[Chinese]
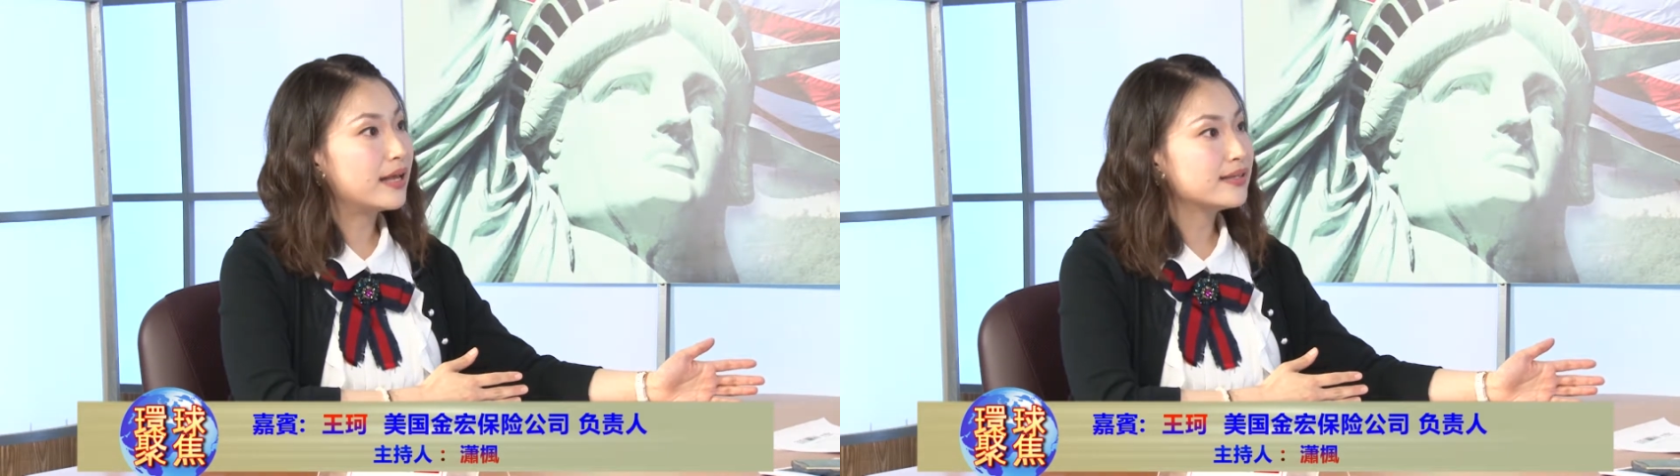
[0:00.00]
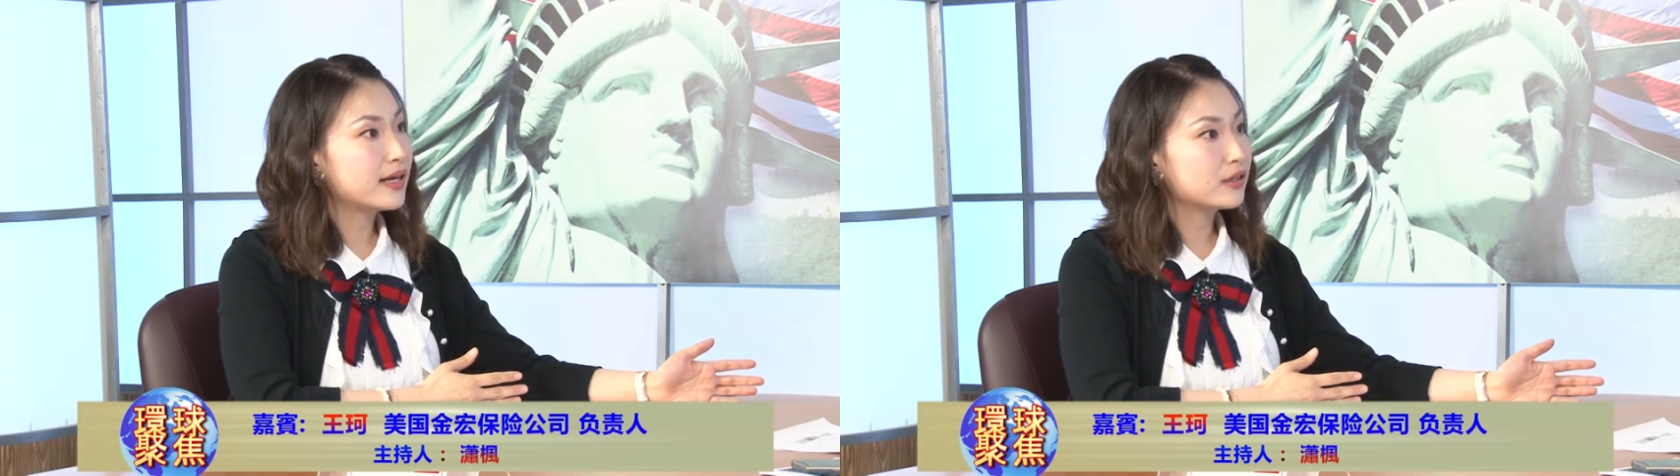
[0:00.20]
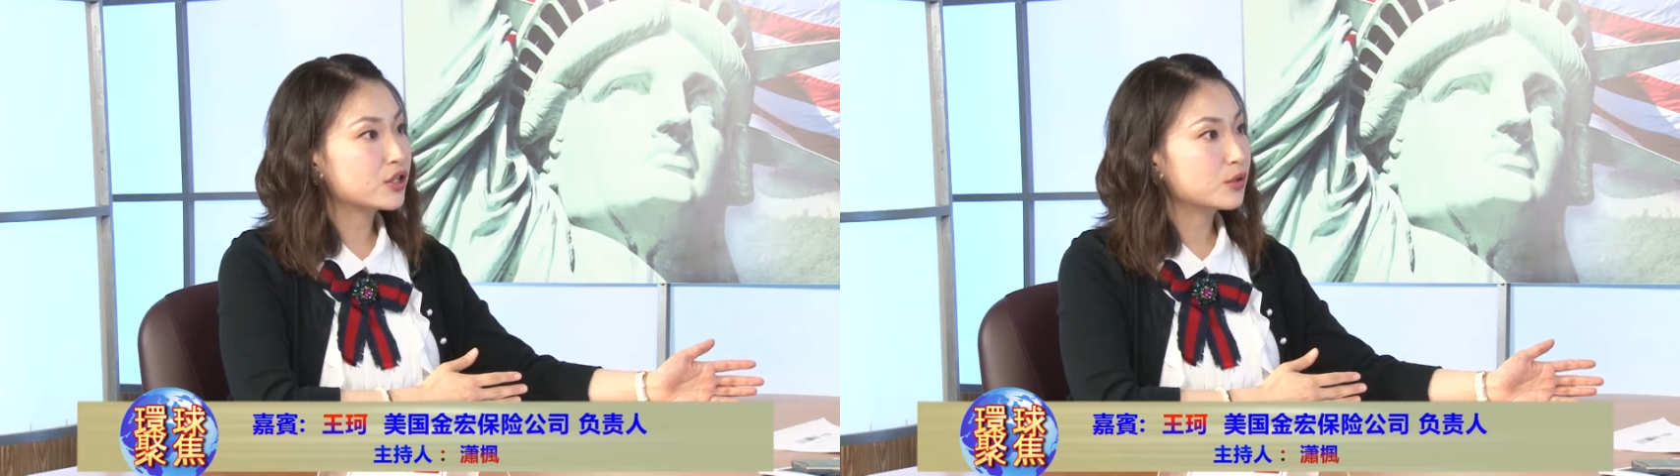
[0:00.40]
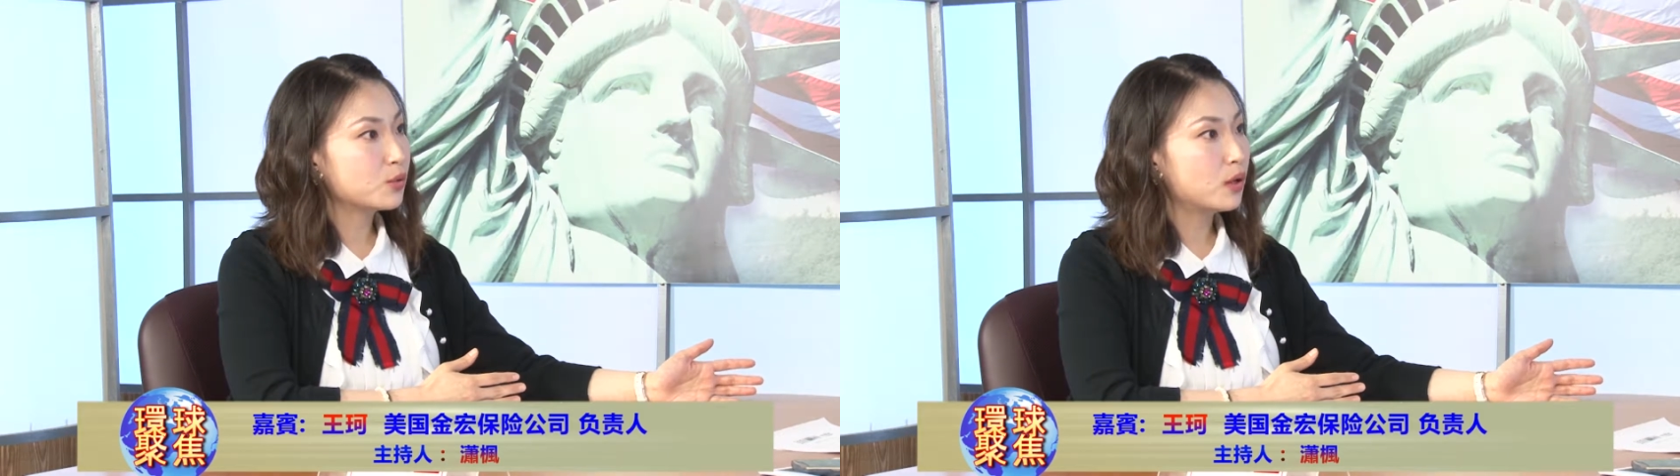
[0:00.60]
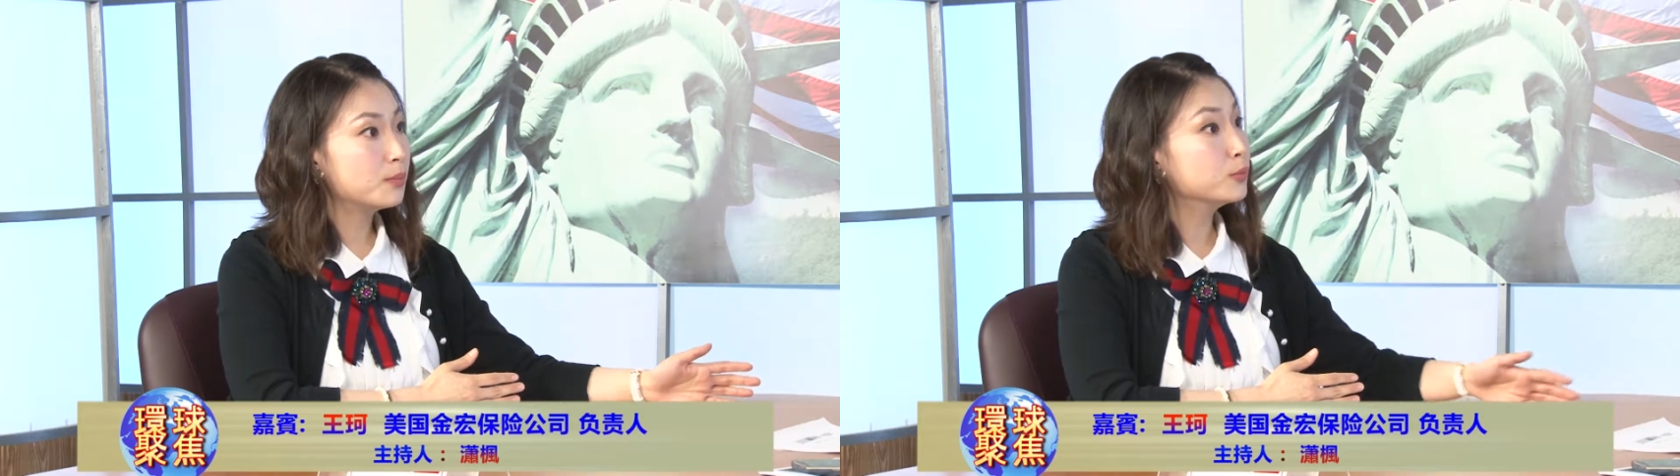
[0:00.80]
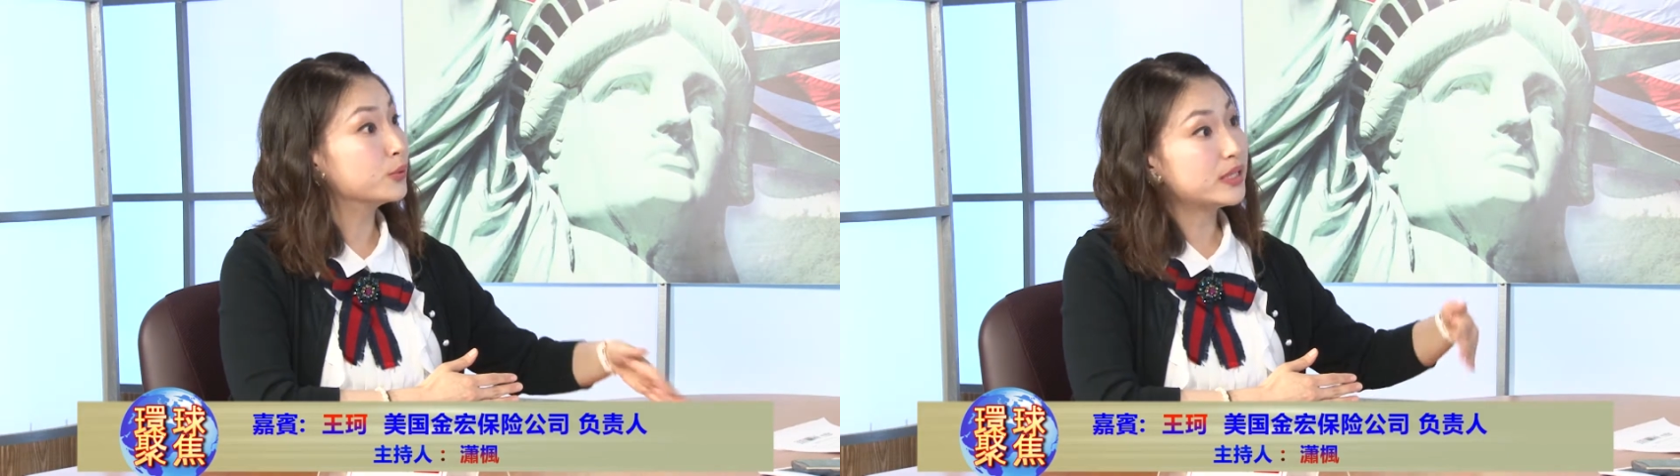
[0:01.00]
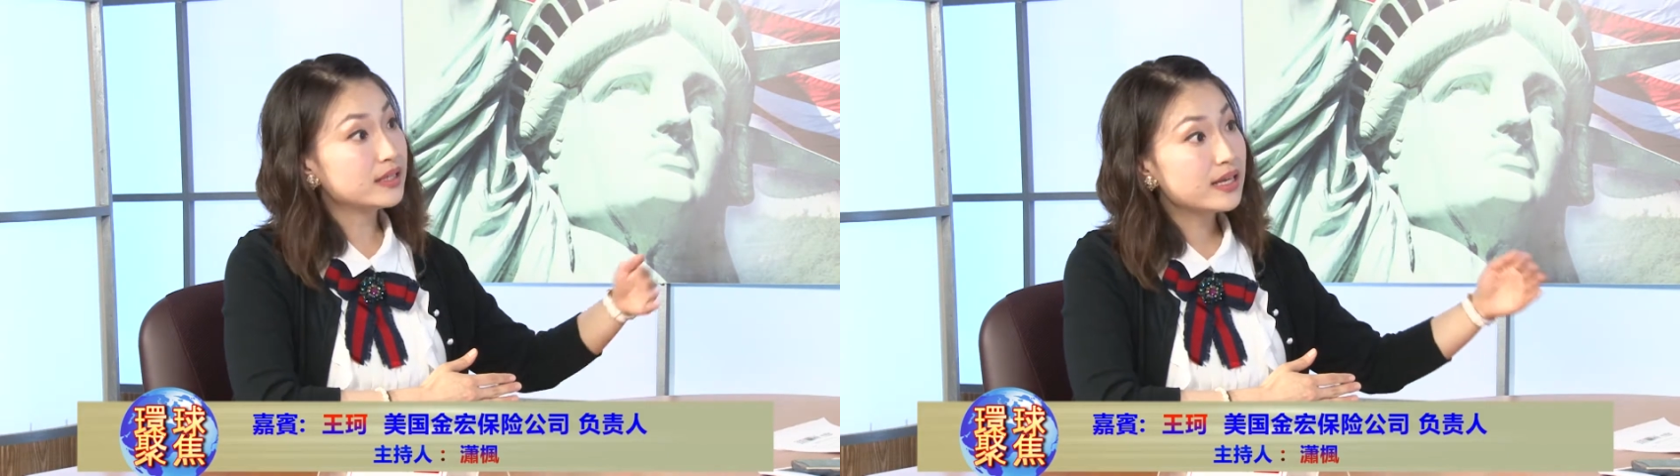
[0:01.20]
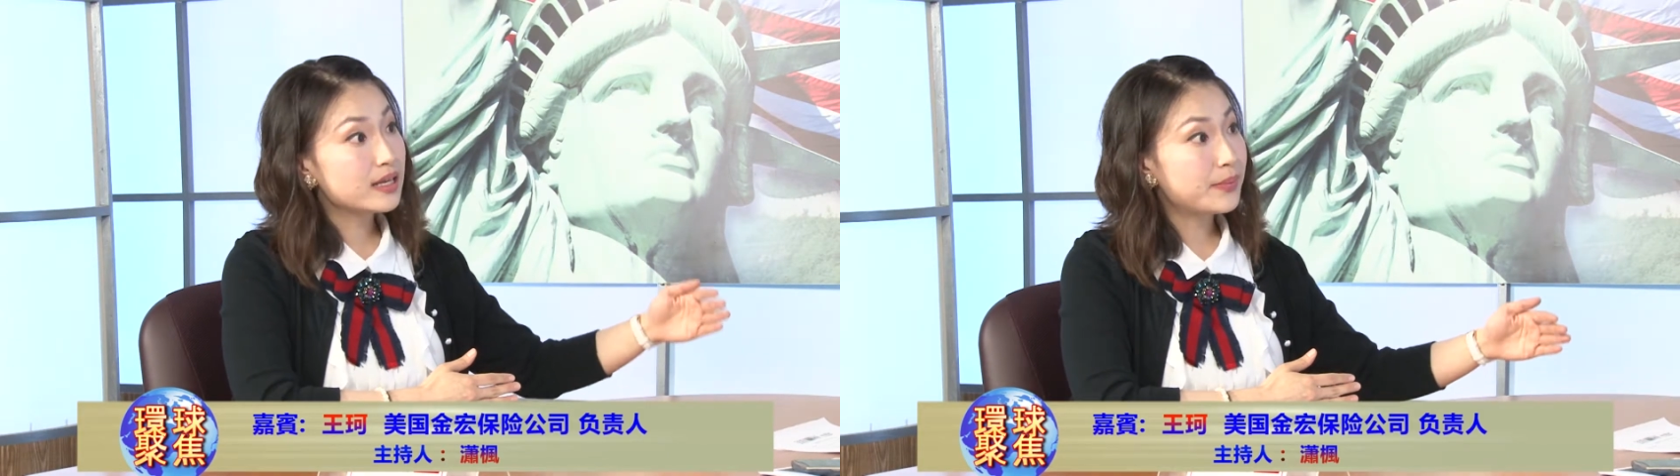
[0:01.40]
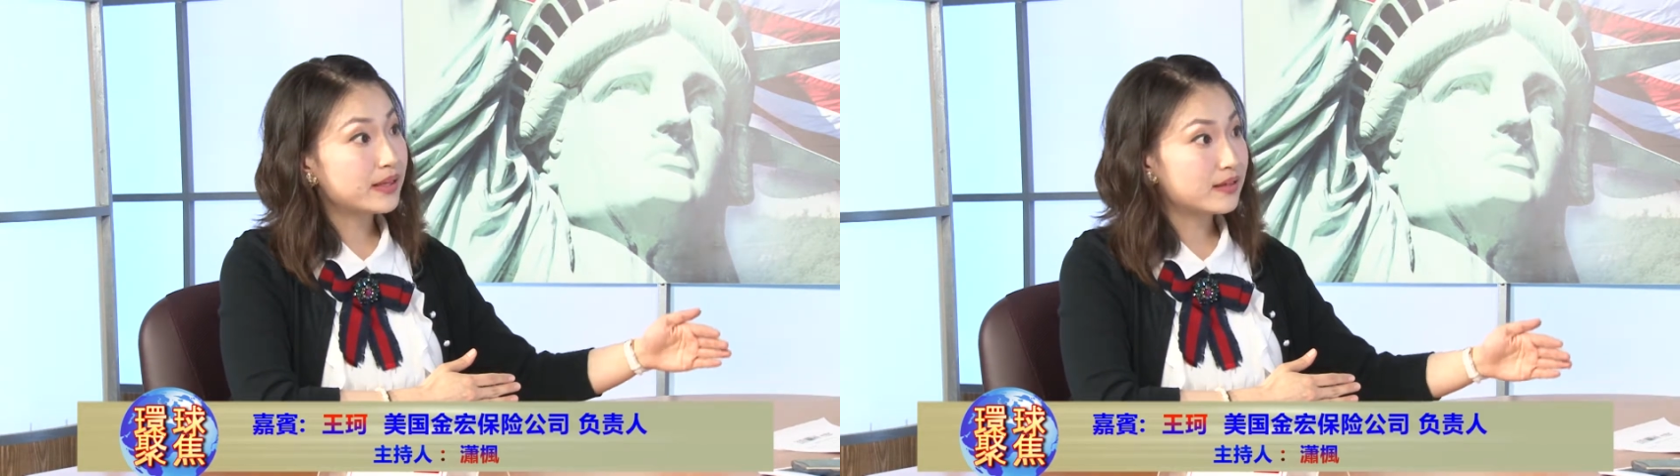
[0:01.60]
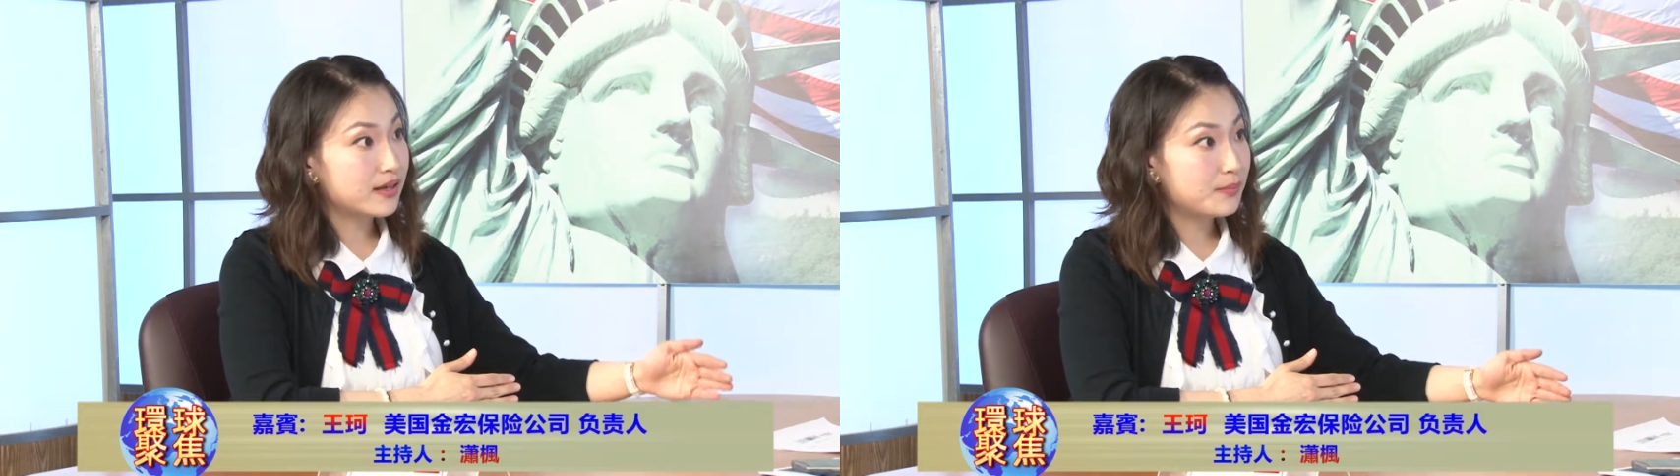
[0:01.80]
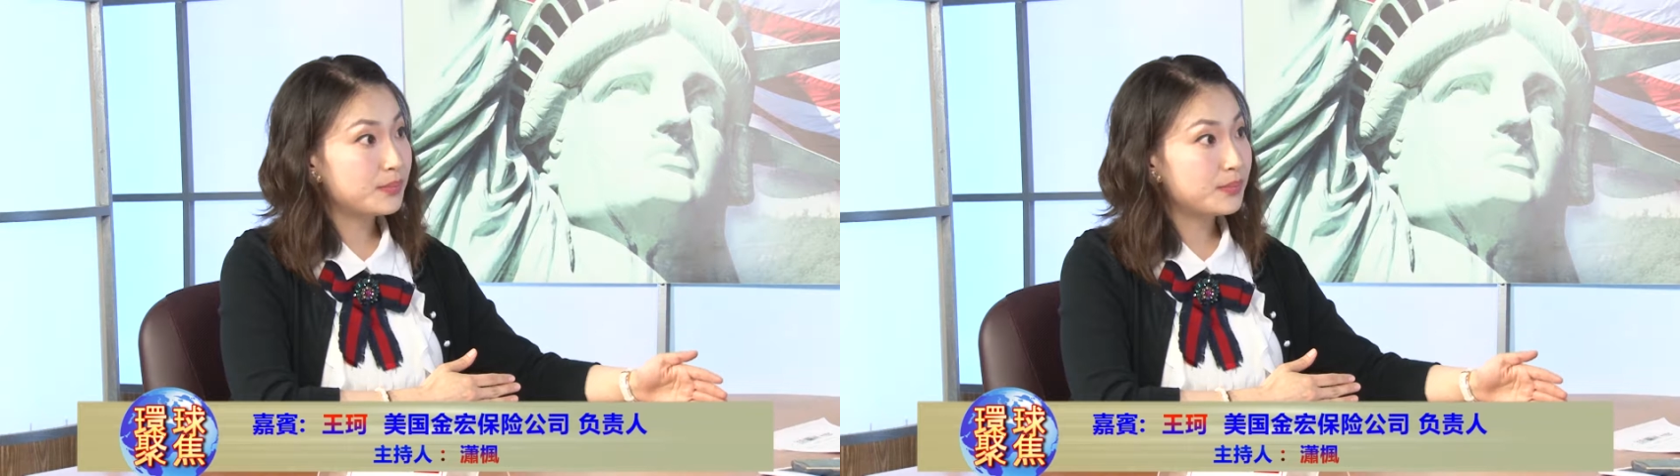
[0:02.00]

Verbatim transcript: 像是我母亲那一辈的人